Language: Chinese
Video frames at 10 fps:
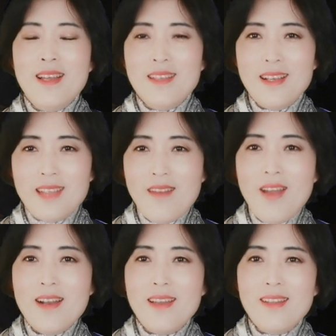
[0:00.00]
那台
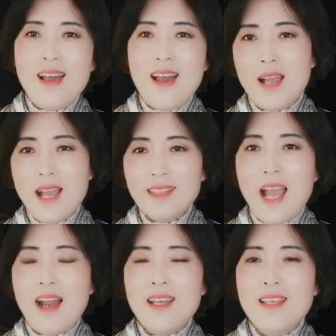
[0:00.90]
湾人呢还
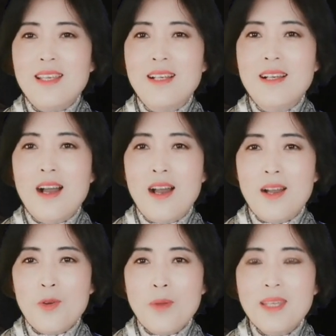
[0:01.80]
打了一
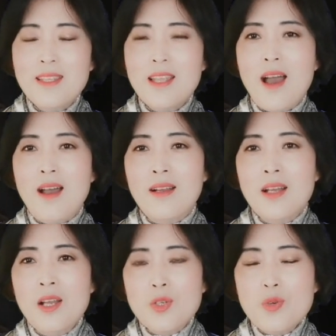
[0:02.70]
个国民党
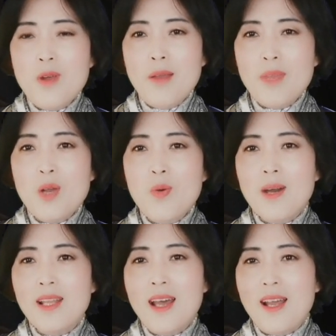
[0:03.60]
中华民
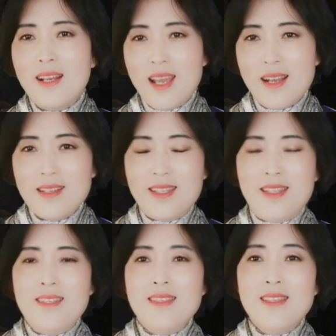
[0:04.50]
国的那个
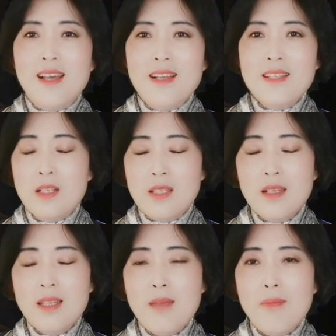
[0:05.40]
旗子。
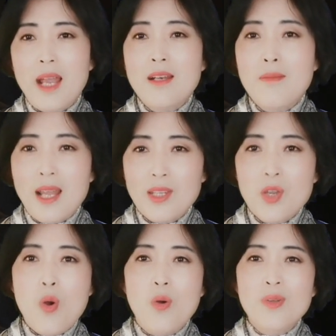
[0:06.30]
青天白日满
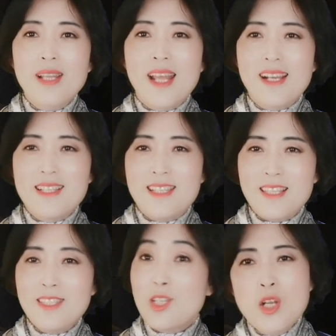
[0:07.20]
地红，那个
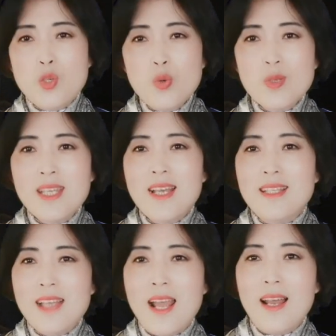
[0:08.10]
旗子出
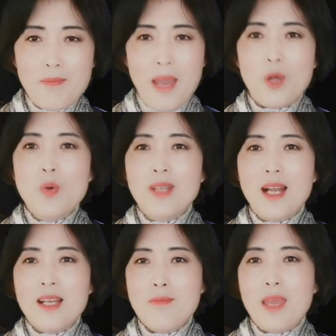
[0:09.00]
现在了白宫
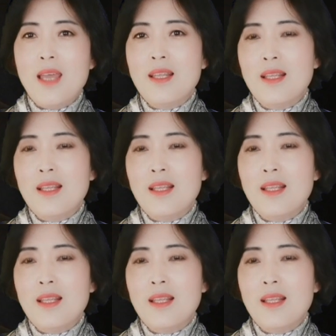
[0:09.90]
的里面，